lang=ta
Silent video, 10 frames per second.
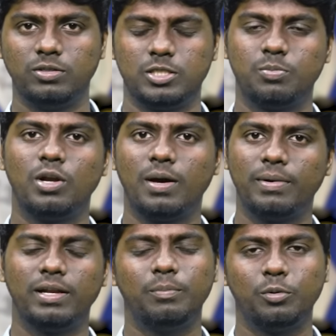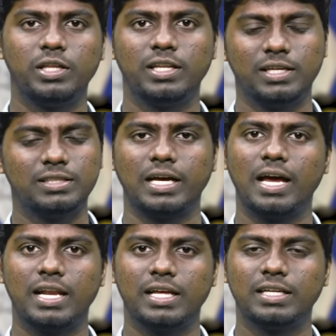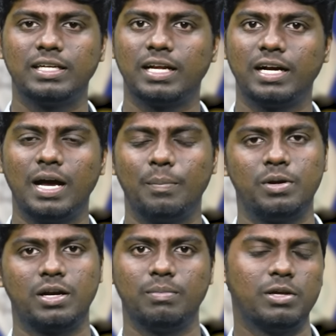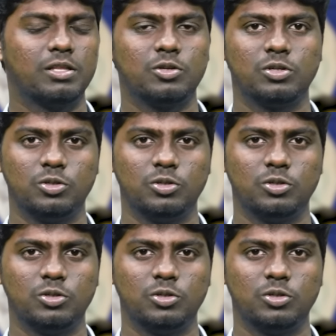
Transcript: ஹெஸ்புல்லா மேலே புரியறதுக்கு தயாராக இருக்கிறாங்க அப்படின்ற மாதிரி தான்